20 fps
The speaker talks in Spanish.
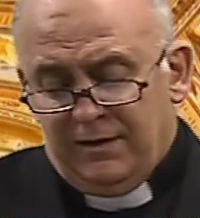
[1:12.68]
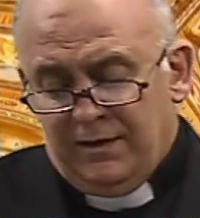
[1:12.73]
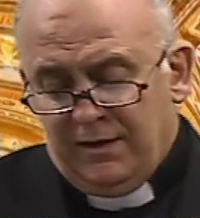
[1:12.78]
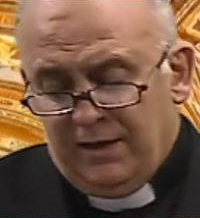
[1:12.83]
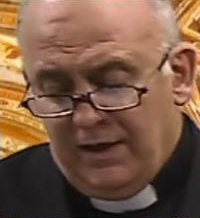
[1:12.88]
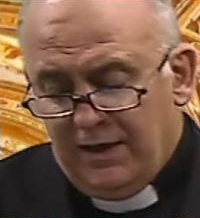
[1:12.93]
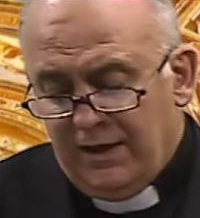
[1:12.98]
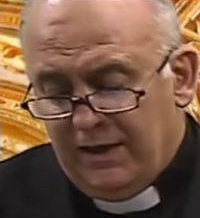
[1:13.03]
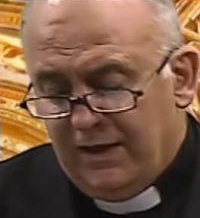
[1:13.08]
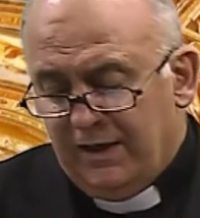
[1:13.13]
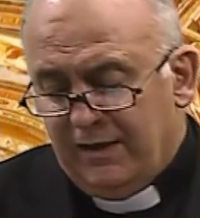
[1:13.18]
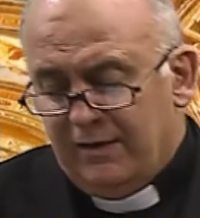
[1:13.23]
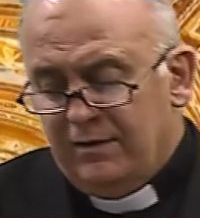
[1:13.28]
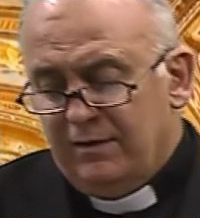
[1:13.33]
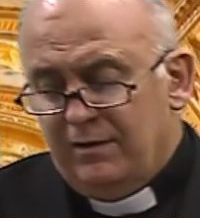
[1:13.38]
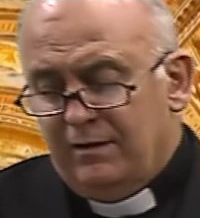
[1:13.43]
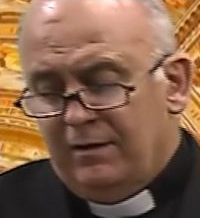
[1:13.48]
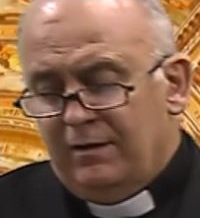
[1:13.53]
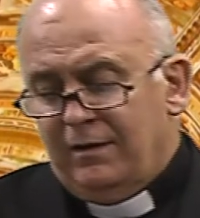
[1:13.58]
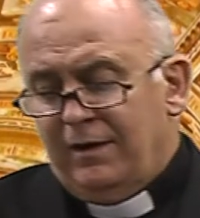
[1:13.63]
eran
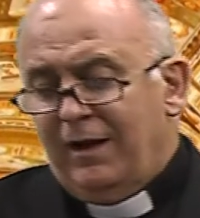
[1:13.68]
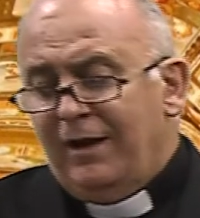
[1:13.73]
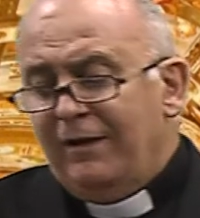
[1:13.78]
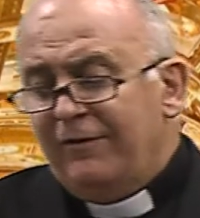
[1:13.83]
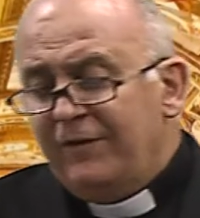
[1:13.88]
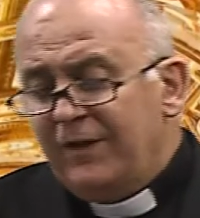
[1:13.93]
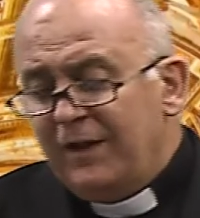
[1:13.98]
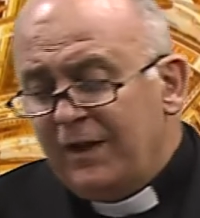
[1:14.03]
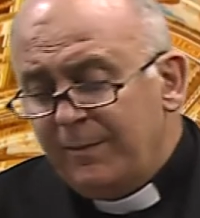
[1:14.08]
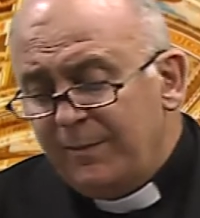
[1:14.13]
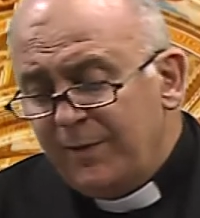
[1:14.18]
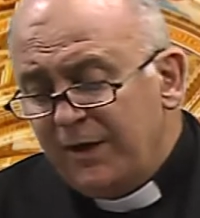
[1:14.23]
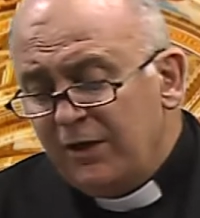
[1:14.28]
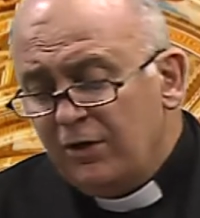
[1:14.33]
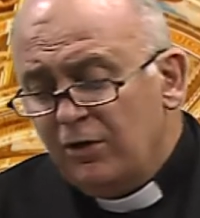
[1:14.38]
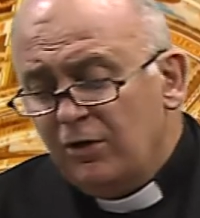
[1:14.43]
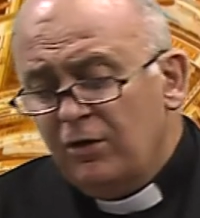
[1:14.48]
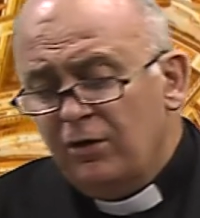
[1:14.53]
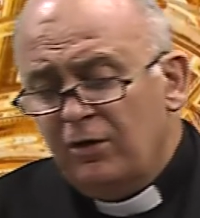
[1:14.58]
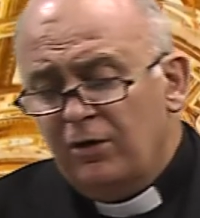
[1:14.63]
el
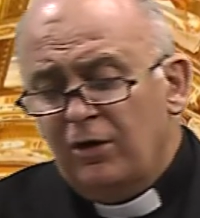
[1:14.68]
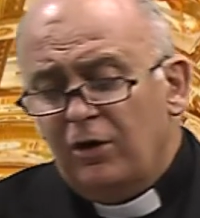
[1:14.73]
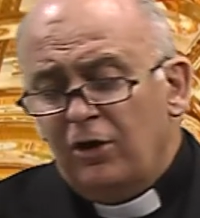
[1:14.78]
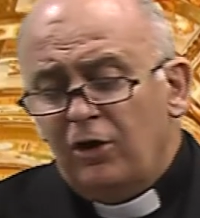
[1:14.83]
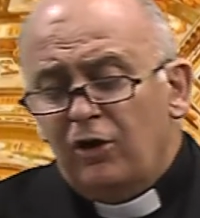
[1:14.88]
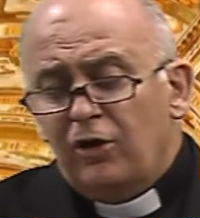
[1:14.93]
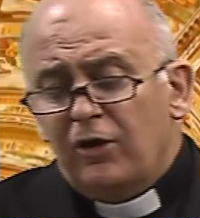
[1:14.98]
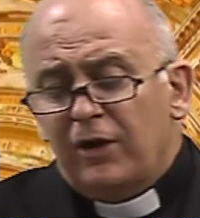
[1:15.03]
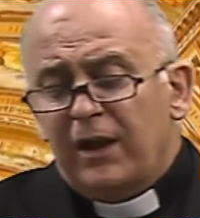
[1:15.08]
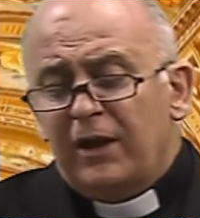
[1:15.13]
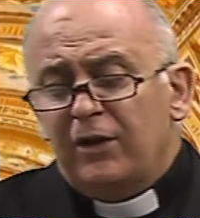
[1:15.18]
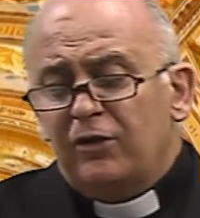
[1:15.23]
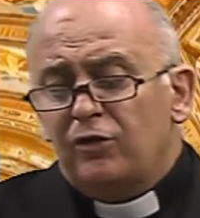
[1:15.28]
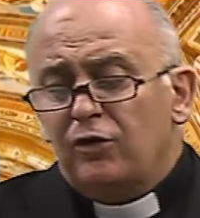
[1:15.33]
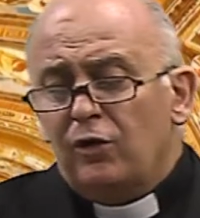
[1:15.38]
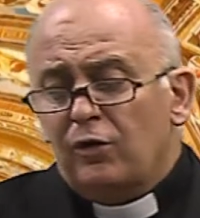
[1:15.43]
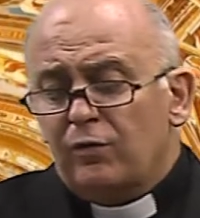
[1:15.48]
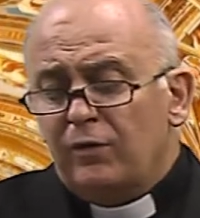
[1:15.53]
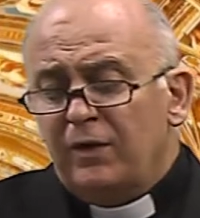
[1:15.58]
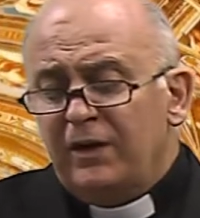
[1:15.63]
filipino
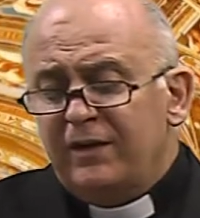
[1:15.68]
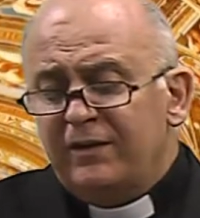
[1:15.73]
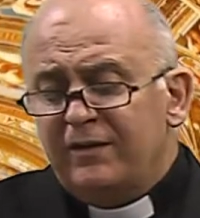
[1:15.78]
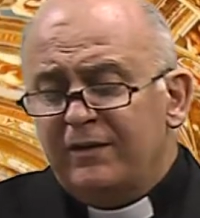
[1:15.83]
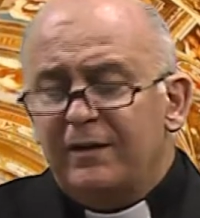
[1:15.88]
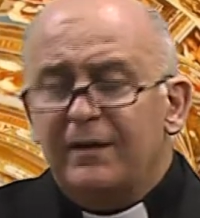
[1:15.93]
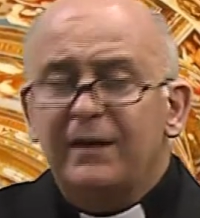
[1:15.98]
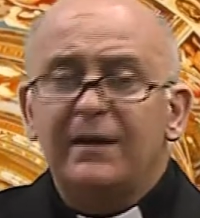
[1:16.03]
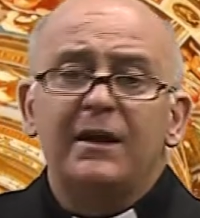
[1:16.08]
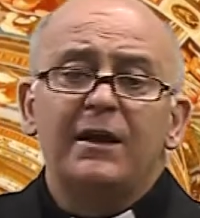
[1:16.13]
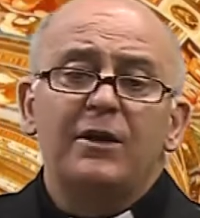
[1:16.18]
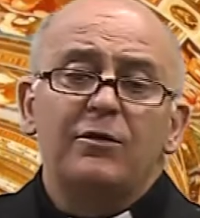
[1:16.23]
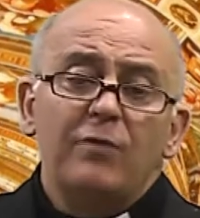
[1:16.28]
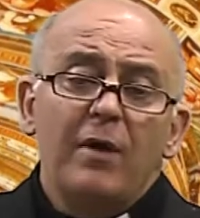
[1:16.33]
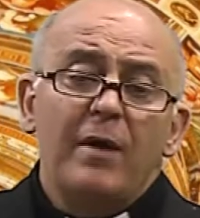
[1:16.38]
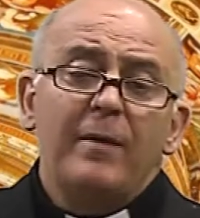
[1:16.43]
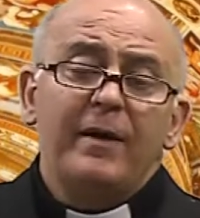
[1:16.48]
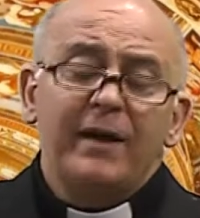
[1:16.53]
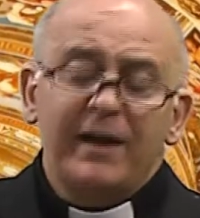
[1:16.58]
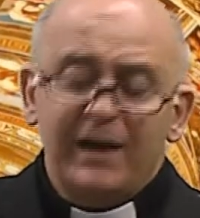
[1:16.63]
Lorenzo Ruiz y
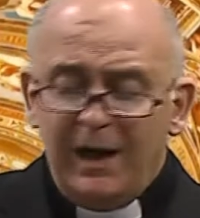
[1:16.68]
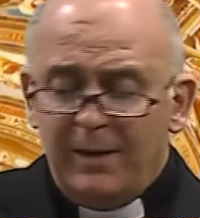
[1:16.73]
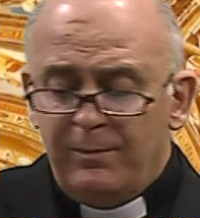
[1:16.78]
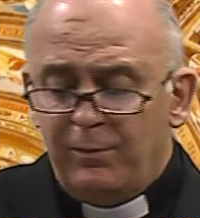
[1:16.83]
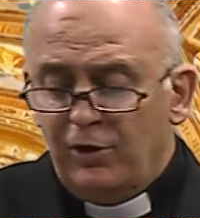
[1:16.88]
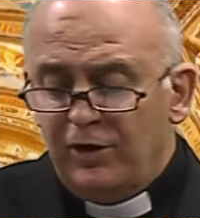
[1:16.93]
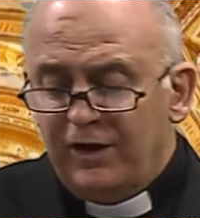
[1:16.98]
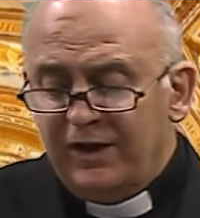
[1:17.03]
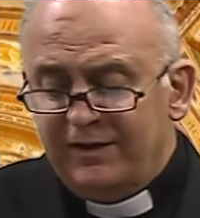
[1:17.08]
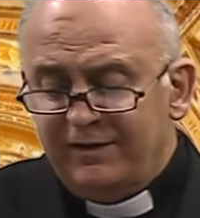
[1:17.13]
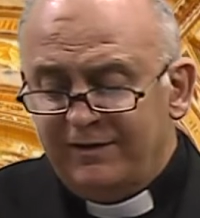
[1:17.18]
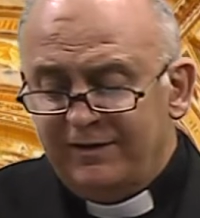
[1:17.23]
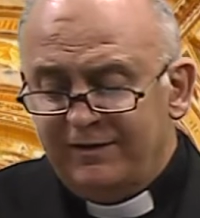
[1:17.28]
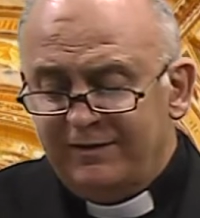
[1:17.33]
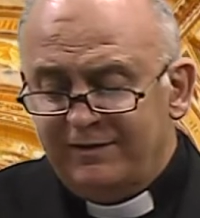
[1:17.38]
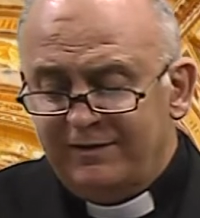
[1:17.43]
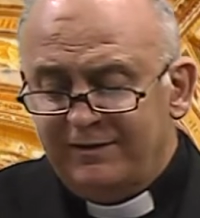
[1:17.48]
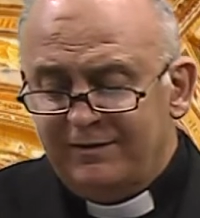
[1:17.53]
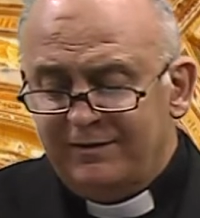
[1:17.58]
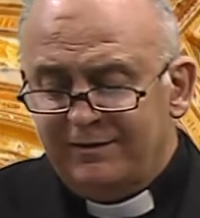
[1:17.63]
nueve
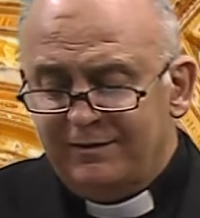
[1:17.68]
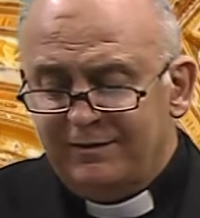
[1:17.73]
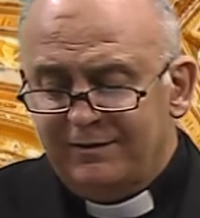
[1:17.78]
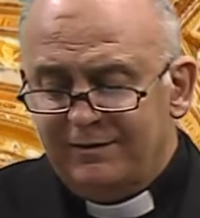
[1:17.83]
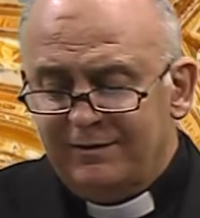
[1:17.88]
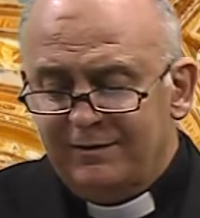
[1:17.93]
japoneses,